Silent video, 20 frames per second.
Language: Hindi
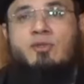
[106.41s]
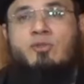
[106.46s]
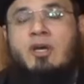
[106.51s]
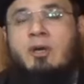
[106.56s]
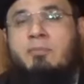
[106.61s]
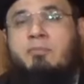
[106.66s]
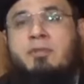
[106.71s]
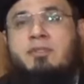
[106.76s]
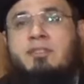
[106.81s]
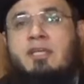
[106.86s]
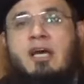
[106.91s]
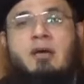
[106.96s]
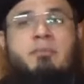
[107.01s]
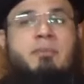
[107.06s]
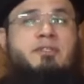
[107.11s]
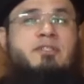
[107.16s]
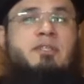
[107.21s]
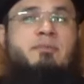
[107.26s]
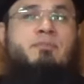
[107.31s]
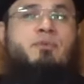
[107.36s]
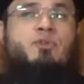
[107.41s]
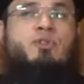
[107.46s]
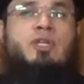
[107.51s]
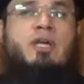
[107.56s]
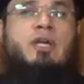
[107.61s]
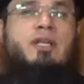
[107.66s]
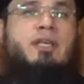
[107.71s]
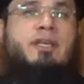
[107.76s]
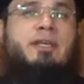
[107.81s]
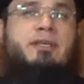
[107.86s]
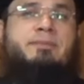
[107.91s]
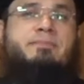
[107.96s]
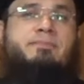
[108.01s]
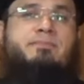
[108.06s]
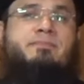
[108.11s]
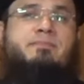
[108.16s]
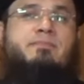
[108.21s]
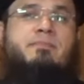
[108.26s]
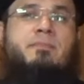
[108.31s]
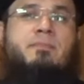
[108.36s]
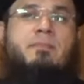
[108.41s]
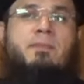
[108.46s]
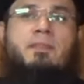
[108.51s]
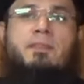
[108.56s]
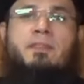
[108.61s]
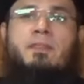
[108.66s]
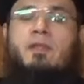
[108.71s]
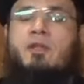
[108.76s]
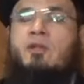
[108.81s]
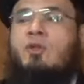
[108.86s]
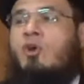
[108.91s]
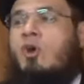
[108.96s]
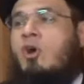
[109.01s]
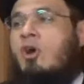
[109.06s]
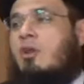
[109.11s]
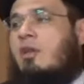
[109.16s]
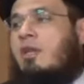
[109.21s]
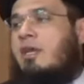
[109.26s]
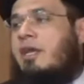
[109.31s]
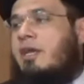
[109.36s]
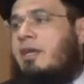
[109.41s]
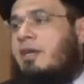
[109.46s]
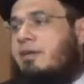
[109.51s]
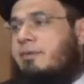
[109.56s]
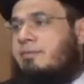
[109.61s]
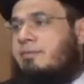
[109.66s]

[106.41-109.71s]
तो आपने सहाबा से पूछा कि कौन है